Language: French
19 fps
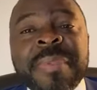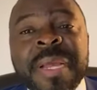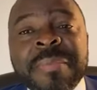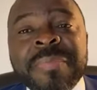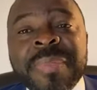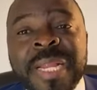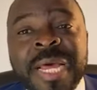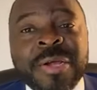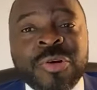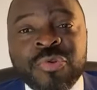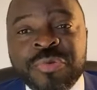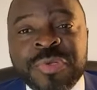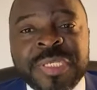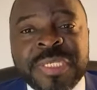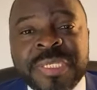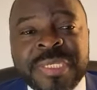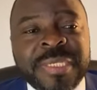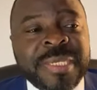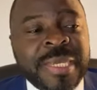Même la
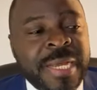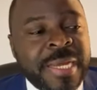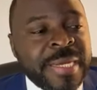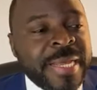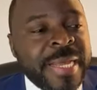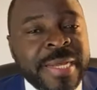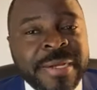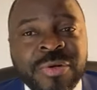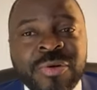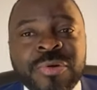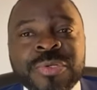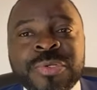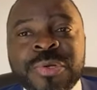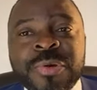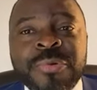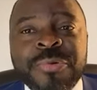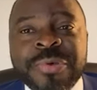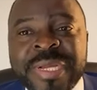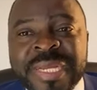Russie qui est en guerre contre